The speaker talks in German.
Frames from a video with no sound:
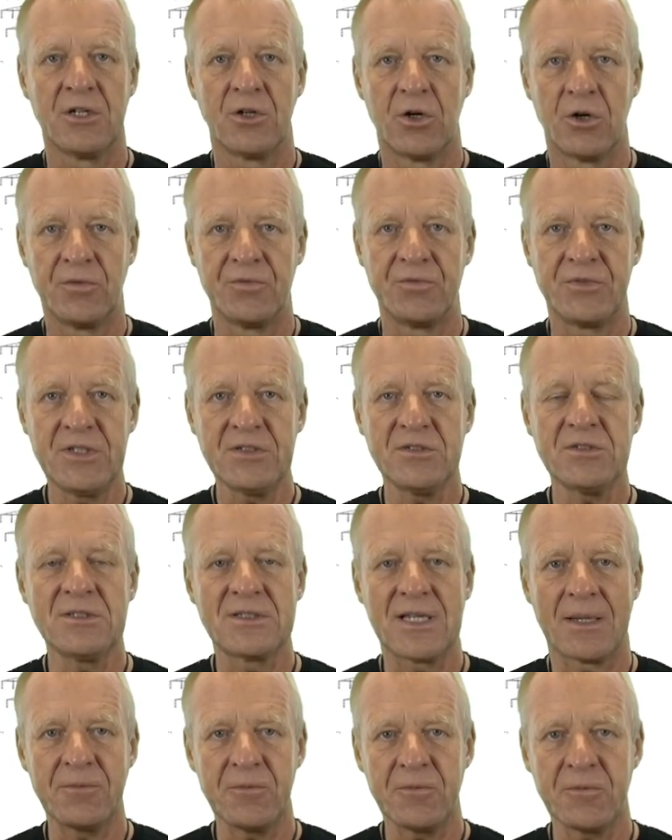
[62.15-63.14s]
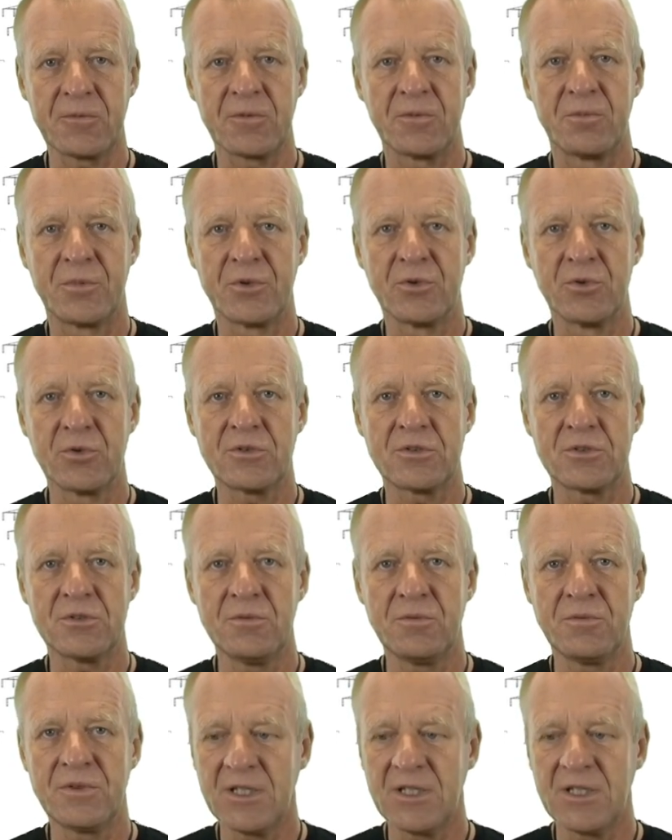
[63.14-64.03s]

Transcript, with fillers: Und diesen Dampf benutzen